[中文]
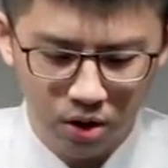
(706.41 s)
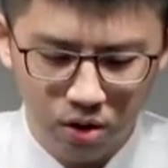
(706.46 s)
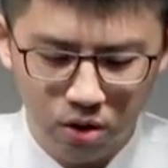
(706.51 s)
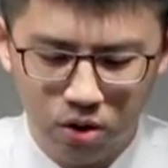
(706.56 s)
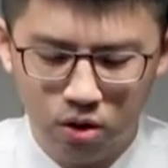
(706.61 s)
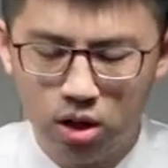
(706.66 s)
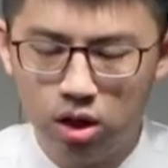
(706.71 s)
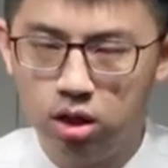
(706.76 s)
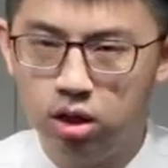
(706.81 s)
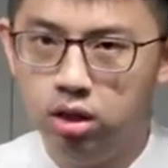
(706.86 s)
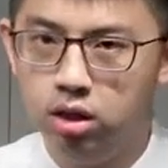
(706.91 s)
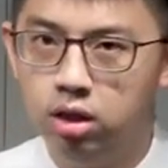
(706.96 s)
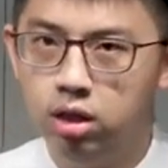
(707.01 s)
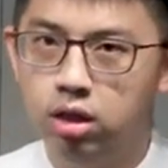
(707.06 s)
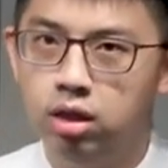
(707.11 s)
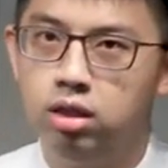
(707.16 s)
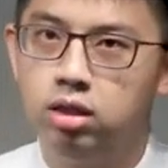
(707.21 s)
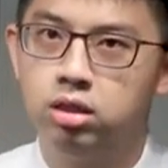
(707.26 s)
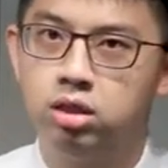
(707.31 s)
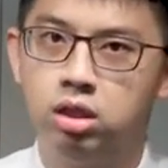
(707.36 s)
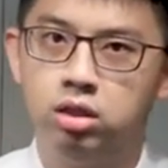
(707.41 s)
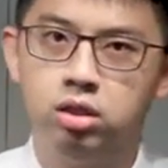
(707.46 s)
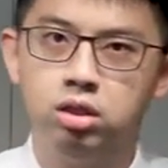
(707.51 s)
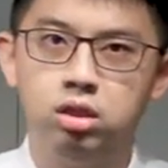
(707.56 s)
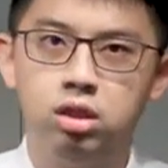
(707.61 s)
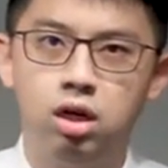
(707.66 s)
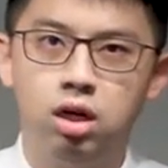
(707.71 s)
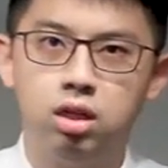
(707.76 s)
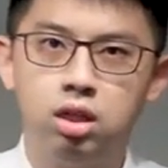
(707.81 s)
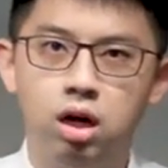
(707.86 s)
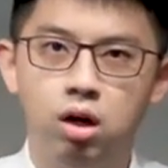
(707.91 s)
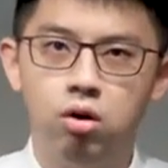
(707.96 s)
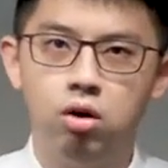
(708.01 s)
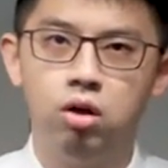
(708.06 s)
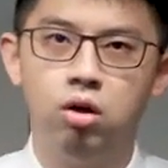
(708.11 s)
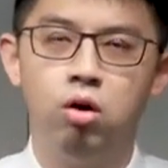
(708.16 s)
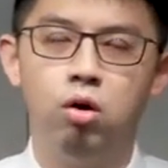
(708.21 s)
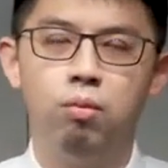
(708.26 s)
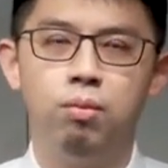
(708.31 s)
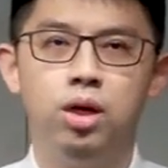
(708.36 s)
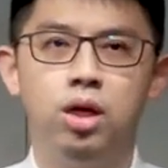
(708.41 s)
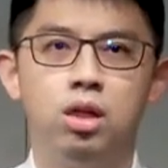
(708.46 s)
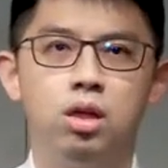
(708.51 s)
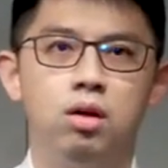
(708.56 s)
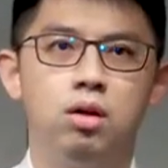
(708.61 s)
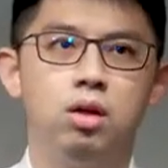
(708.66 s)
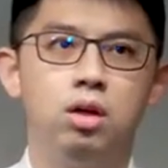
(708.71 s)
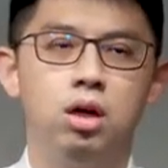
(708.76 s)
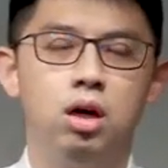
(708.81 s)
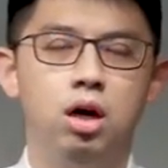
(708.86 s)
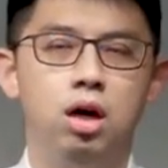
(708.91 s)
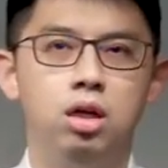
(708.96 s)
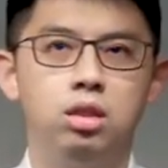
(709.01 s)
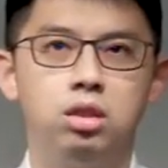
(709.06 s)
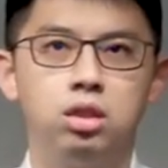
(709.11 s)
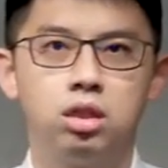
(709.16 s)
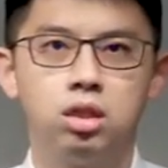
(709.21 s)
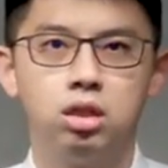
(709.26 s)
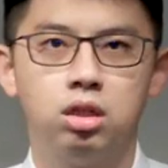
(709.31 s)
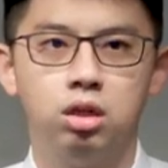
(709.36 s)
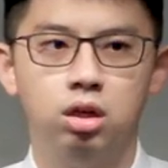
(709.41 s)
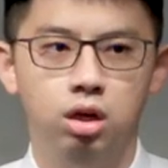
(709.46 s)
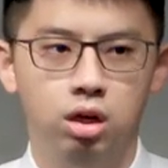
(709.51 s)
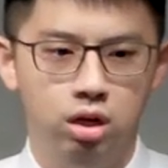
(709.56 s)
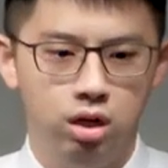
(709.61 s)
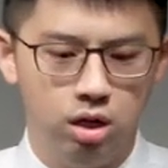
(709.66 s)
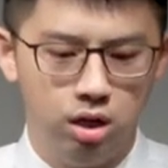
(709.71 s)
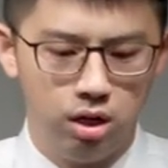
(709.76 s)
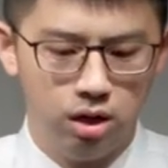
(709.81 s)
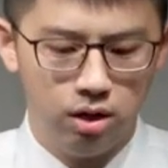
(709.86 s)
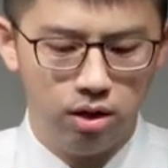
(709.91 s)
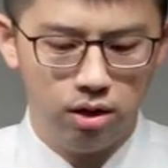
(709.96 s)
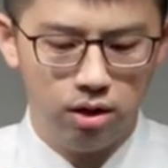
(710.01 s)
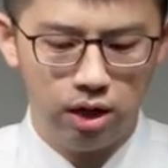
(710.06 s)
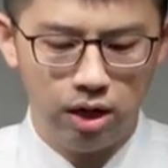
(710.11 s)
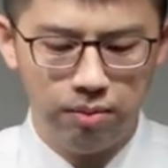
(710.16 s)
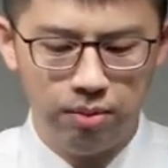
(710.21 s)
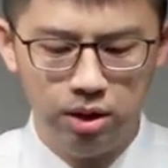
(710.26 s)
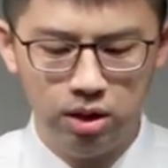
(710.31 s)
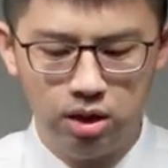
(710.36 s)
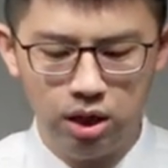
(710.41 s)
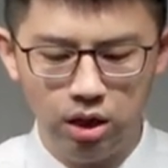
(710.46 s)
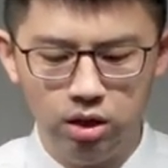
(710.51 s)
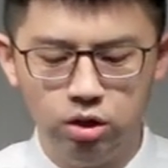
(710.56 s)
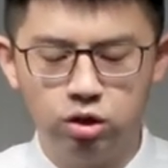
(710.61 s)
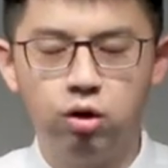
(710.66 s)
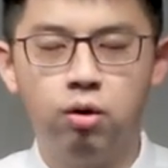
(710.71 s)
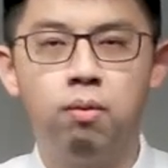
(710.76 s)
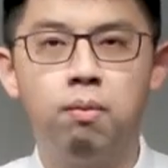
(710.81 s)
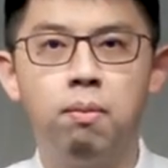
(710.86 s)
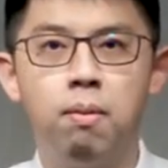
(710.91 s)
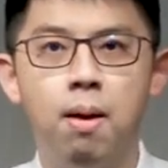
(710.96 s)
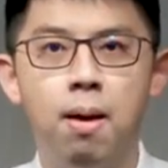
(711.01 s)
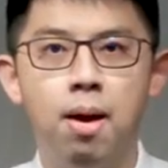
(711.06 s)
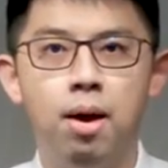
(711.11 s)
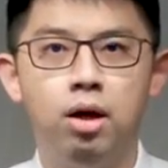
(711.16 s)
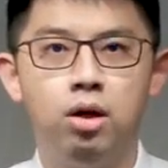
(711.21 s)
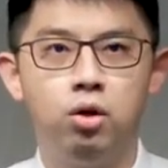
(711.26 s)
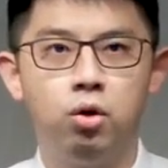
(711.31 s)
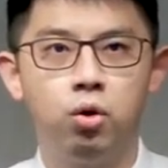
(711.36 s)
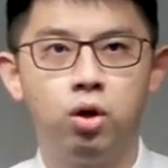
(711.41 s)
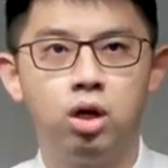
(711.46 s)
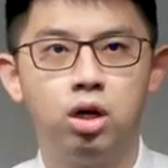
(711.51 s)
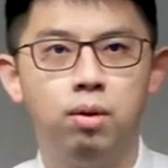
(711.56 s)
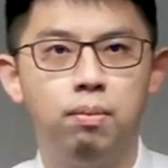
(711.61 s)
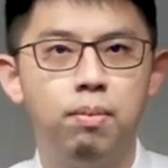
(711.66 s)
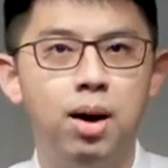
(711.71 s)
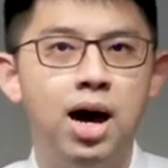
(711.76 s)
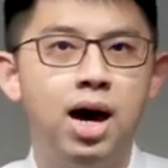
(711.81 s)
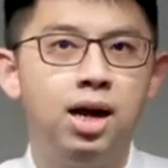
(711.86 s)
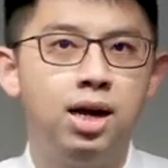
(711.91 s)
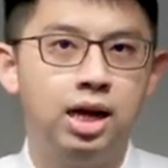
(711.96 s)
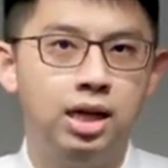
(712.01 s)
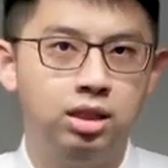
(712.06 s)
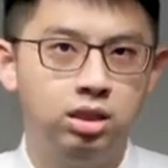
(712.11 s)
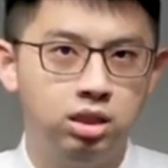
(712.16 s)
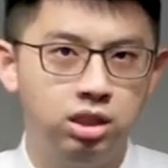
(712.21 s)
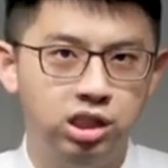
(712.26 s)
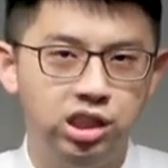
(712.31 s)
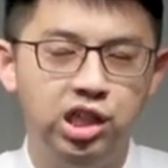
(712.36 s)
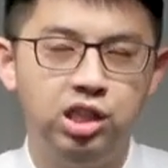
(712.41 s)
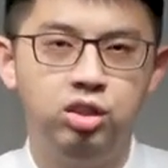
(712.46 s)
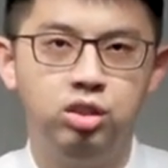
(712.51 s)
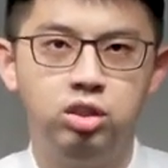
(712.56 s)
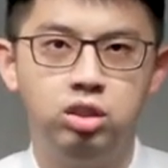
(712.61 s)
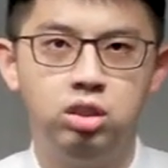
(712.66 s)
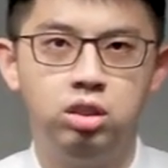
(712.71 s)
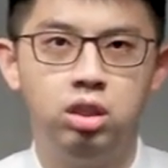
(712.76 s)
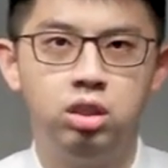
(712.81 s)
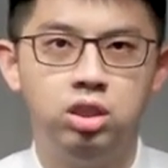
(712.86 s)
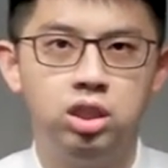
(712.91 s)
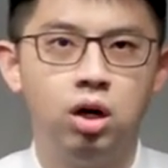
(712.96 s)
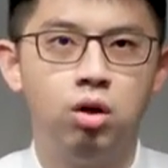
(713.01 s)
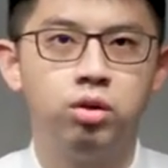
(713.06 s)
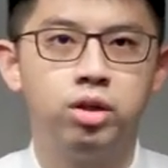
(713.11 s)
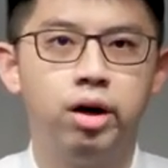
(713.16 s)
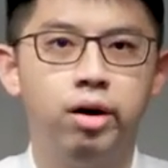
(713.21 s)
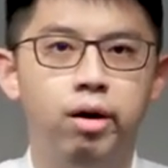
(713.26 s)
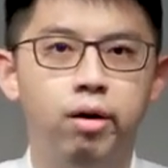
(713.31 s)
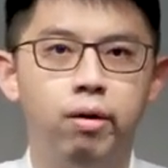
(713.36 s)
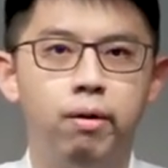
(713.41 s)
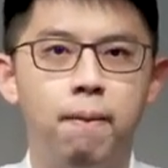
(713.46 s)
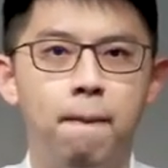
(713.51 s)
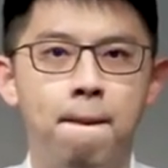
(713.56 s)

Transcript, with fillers: 好，那甚至啊，到了后面啊，这个啊，他们听从有一个巴兰先知的教导啊。